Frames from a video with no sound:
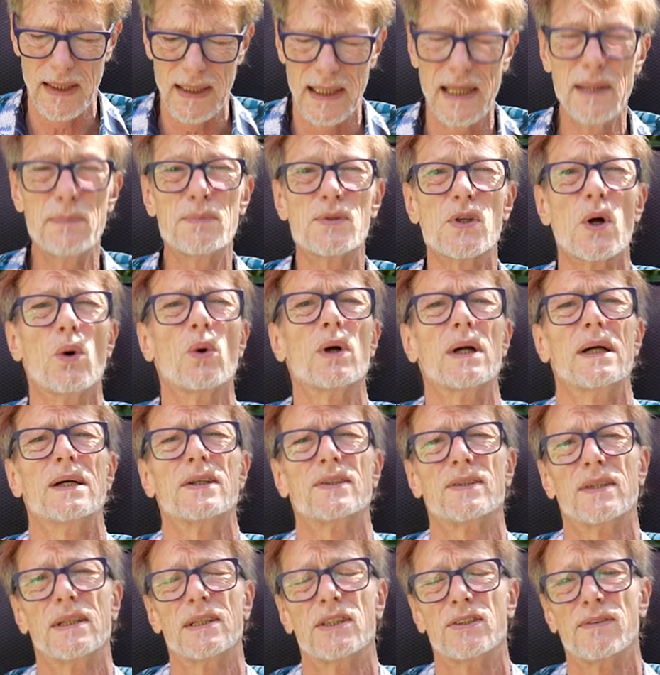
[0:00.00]
gibt es auch
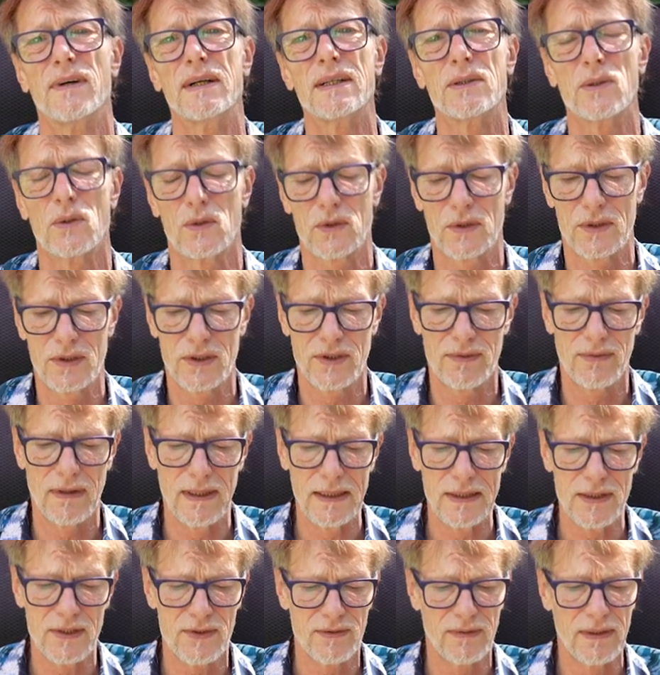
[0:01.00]
erst seit
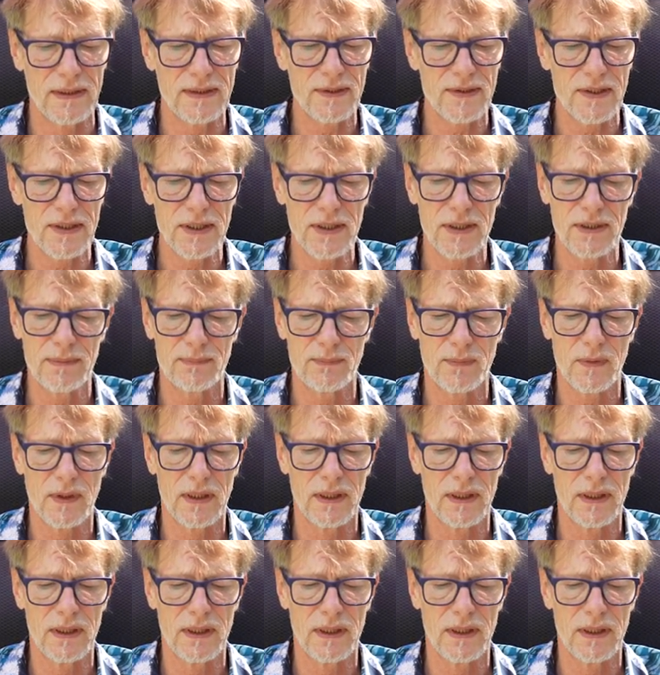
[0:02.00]
2022.